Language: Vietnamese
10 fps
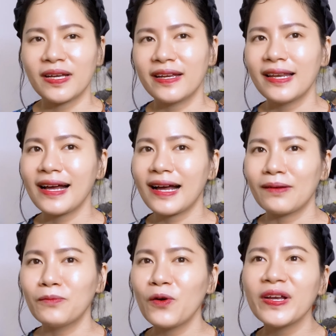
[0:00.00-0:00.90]
thấy là
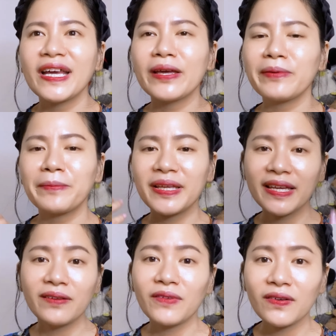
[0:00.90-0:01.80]
mỗi khi mà mình
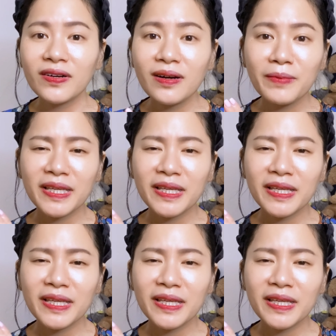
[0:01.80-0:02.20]
nhìn vào gương,